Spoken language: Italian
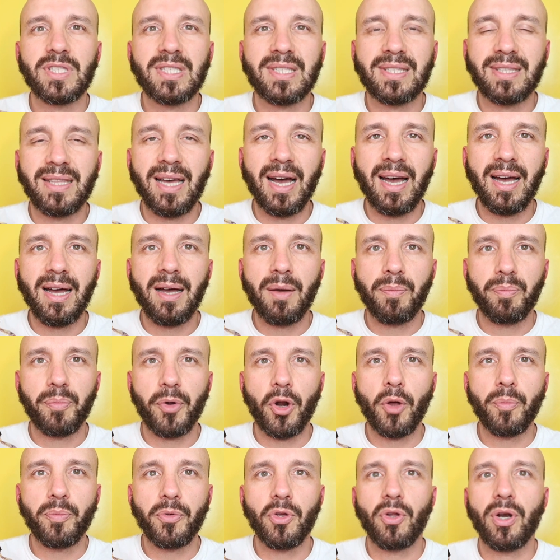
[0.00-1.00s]
sta
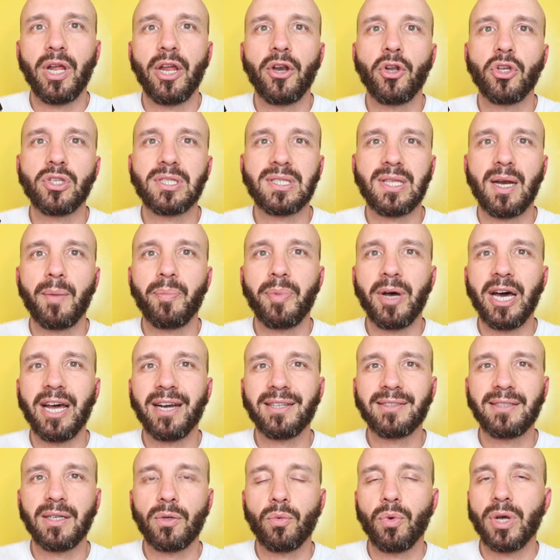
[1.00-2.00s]
proprio la nostra
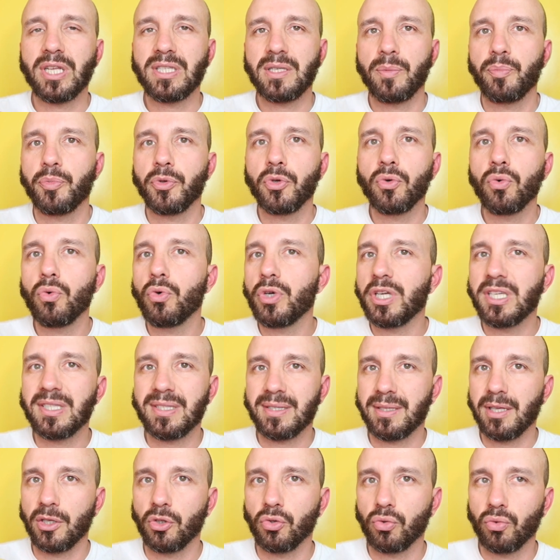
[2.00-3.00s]
parte quasi più
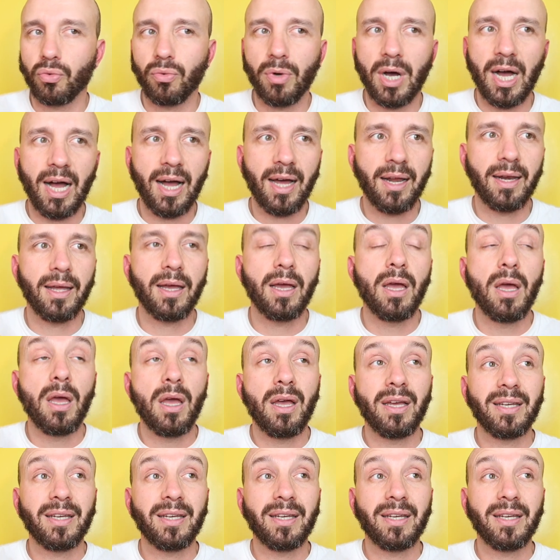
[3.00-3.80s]
istintuale,